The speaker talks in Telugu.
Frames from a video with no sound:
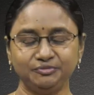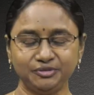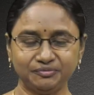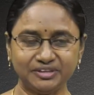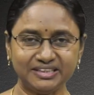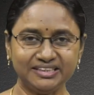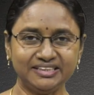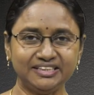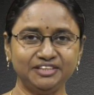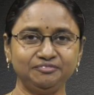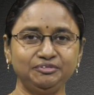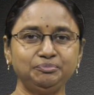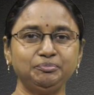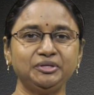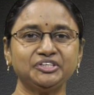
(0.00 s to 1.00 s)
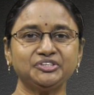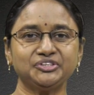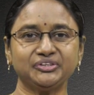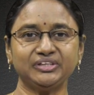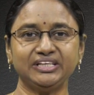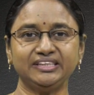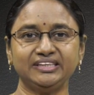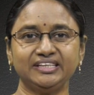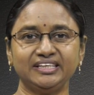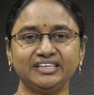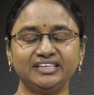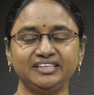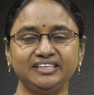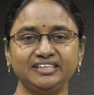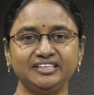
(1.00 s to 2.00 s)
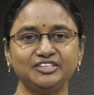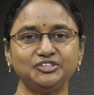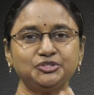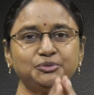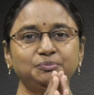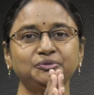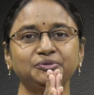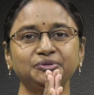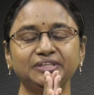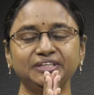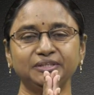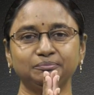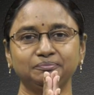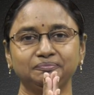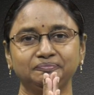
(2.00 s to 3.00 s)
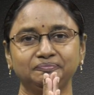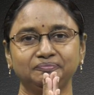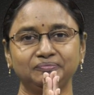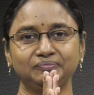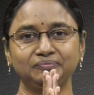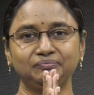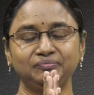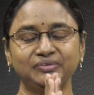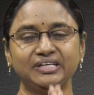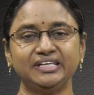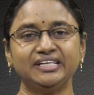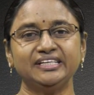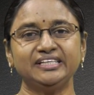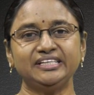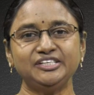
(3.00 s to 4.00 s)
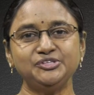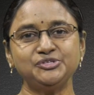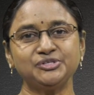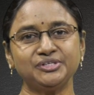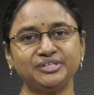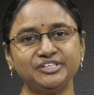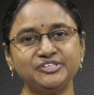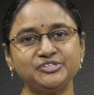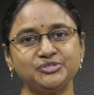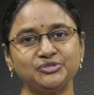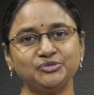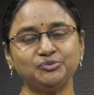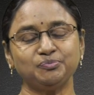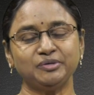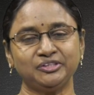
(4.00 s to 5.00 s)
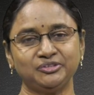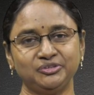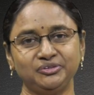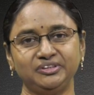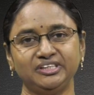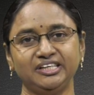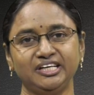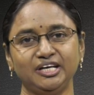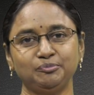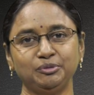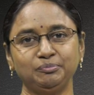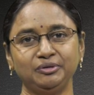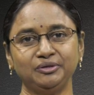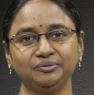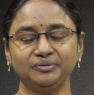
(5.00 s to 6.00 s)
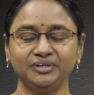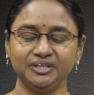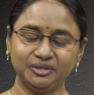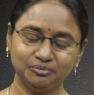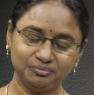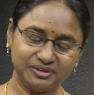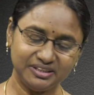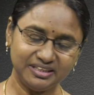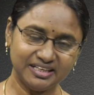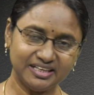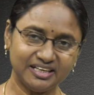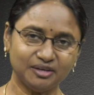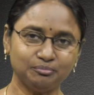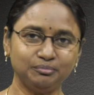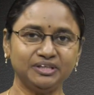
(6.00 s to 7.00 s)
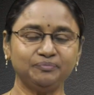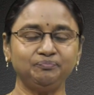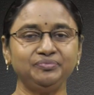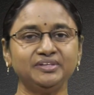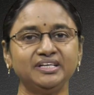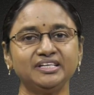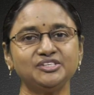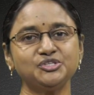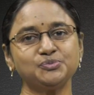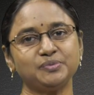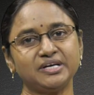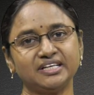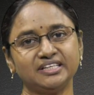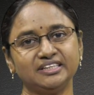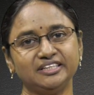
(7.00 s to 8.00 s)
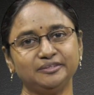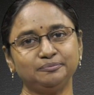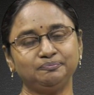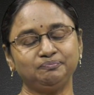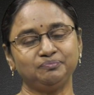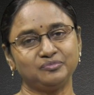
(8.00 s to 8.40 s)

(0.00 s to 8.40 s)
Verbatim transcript: దివ్యవాణి టీవీ ప్రేక్షకులందరికీ శుభోదయం ఏసుక్రీస్తు పరిశుద్ధ నామంలో ప్రియులారా మీ అందరికీ స్వాగతం